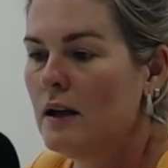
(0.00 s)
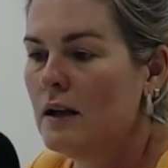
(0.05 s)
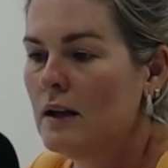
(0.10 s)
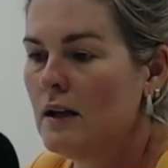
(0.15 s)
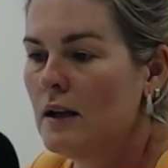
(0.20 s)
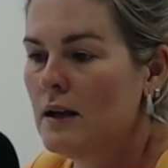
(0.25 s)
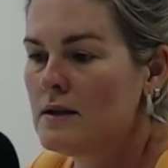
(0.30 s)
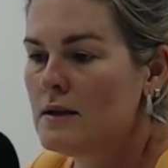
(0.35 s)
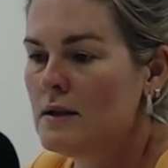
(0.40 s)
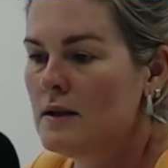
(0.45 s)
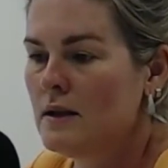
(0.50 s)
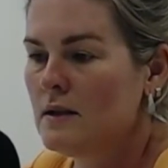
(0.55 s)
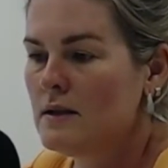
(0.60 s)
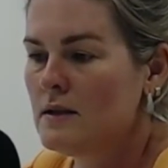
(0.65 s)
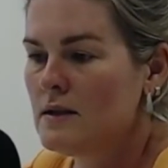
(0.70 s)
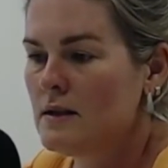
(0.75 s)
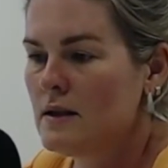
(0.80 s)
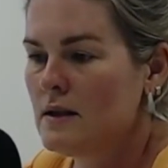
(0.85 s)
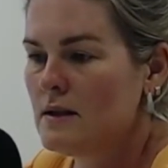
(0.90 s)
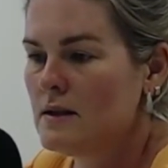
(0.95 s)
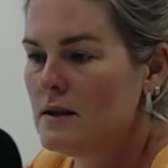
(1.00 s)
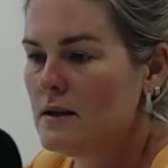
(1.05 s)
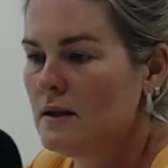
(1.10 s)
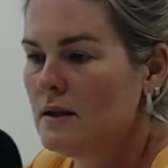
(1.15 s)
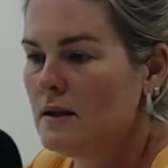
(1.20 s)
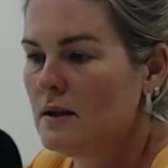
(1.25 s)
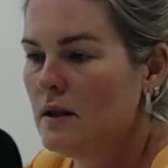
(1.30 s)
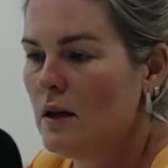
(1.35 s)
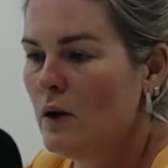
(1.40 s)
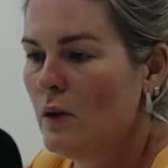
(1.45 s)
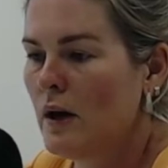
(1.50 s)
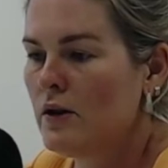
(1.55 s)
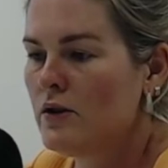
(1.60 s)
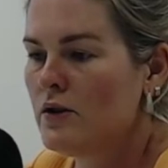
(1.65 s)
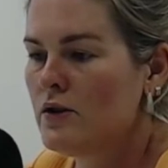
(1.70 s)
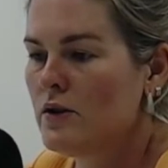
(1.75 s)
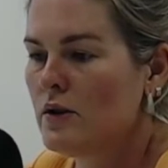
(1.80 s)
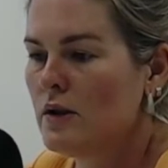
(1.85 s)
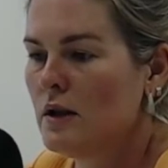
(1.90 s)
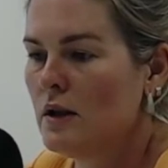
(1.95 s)
E as crianças, uh, eu
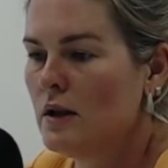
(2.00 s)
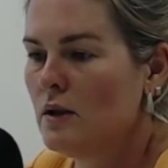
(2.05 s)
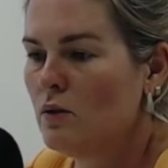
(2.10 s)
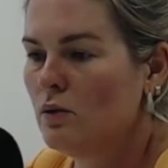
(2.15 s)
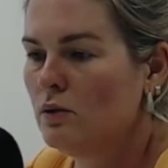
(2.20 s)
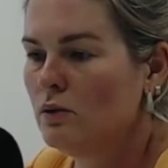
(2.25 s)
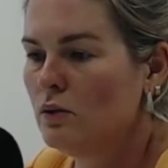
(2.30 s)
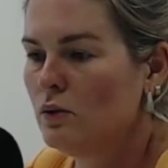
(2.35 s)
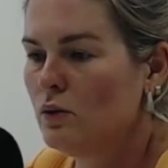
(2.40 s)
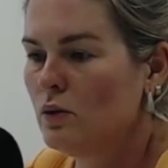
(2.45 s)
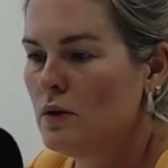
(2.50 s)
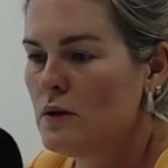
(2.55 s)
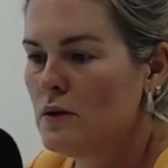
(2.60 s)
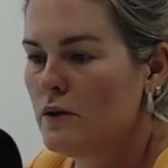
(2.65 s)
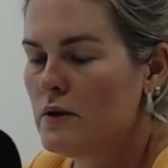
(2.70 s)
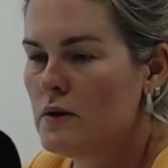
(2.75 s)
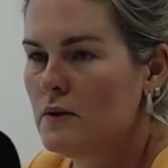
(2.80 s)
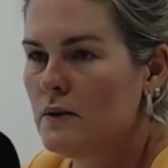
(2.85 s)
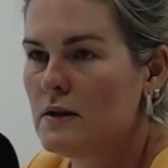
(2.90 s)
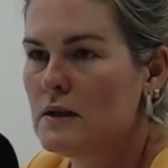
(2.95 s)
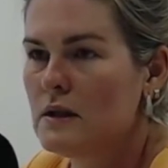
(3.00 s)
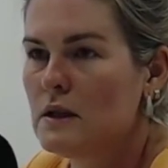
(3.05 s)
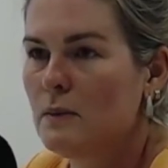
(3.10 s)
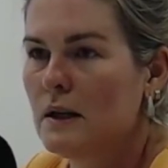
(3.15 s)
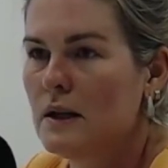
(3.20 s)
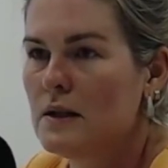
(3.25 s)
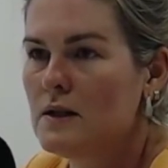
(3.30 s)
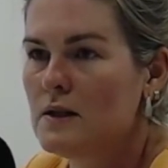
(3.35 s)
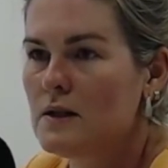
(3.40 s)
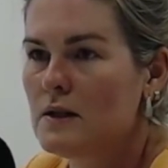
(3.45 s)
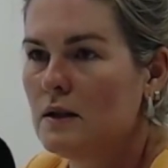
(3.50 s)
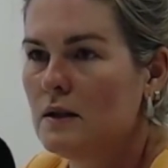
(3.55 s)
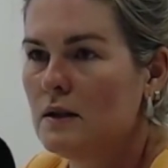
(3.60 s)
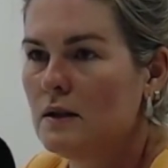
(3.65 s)
acho que com tudo isso são as que mais...